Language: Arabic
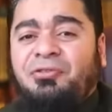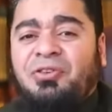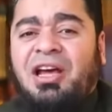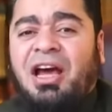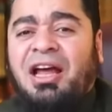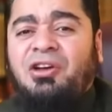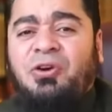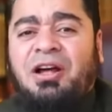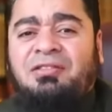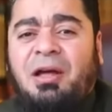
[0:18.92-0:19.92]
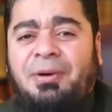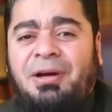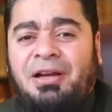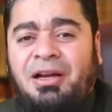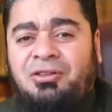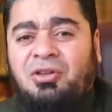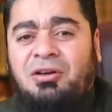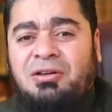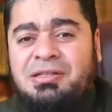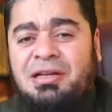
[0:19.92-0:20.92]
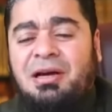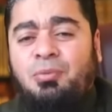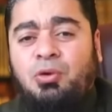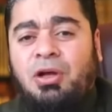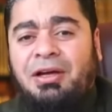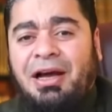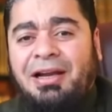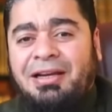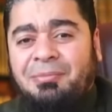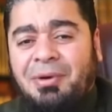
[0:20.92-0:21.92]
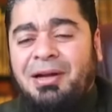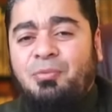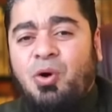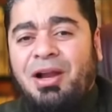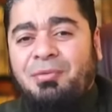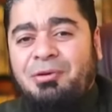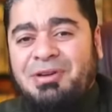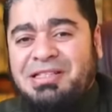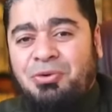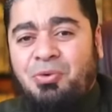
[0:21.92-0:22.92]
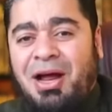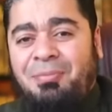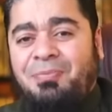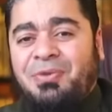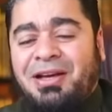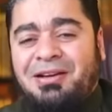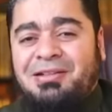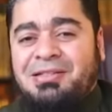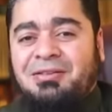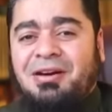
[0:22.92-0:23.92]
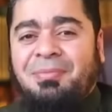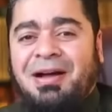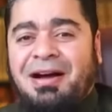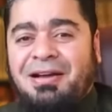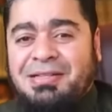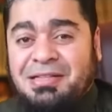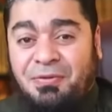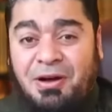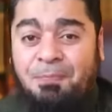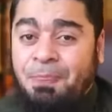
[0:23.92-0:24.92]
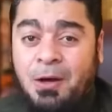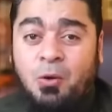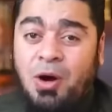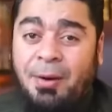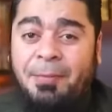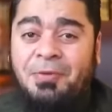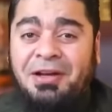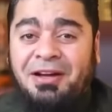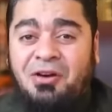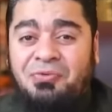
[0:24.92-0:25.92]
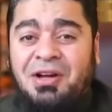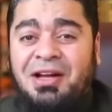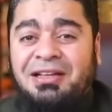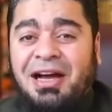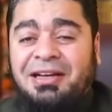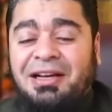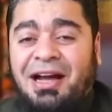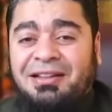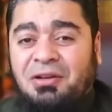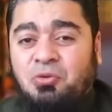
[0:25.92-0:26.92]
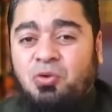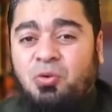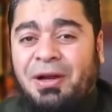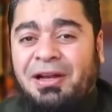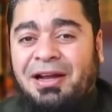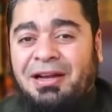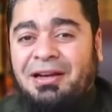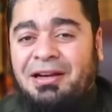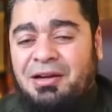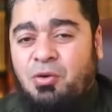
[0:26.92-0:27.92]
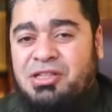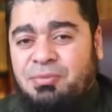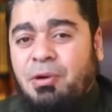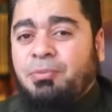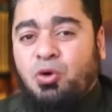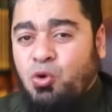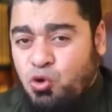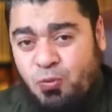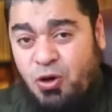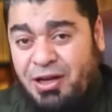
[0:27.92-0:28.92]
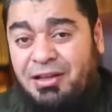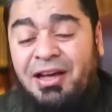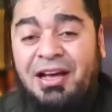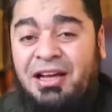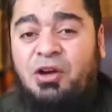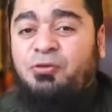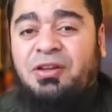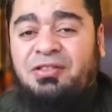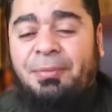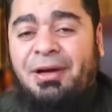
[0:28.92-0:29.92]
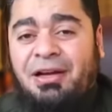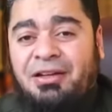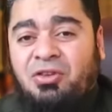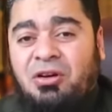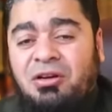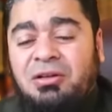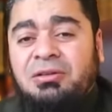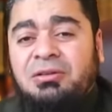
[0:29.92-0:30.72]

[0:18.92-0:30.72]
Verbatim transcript: كيف كيف اتبع العتره سلام الله عليهم انا موالي من مصر واحببنا يعني اصدقاء معك على الصفحه واحببنا نعرف يعني حتى نبلغ النواصب ما بيلقوا شبهات كيف نتبع العتره